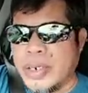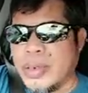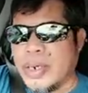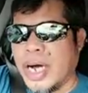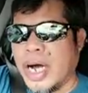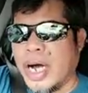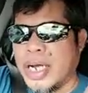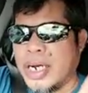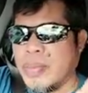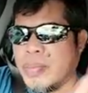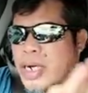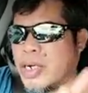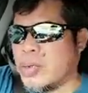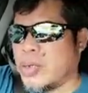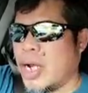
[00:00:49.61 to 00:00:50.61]
Ah,
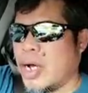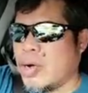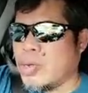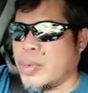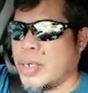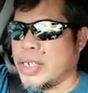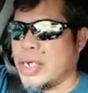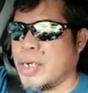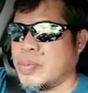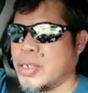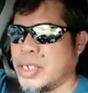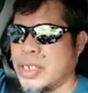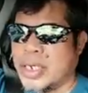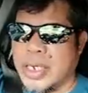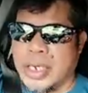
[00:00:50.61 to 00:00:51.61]
nag-McDo na ako mga trops
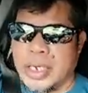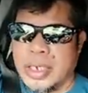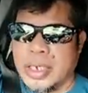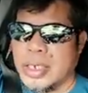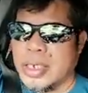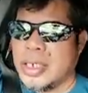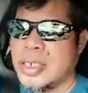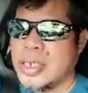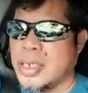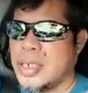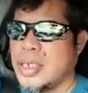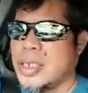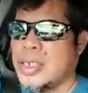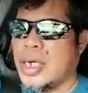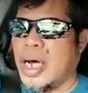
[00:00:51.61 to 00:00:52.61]
kasi
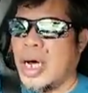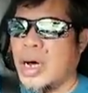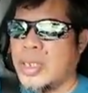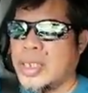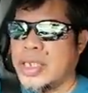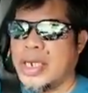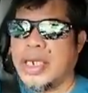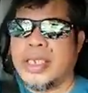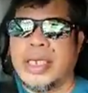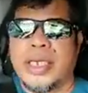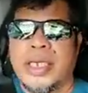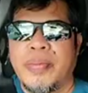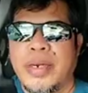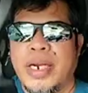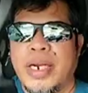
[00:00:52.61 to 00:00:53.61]
ah, 1.30 na pala.